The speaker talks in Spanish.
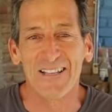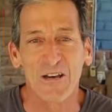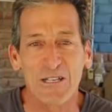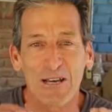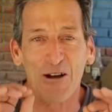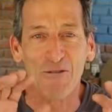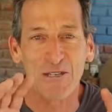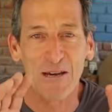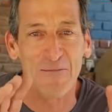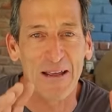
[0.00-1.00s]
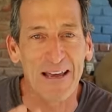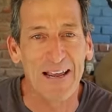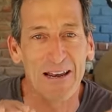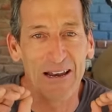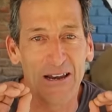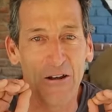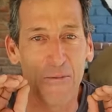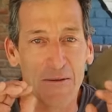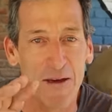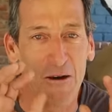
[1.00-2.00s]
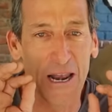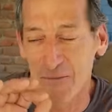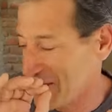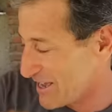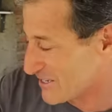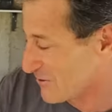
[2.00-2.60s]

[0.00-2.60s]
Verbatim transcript: Entonces, como siempre, lo primero, las medidas de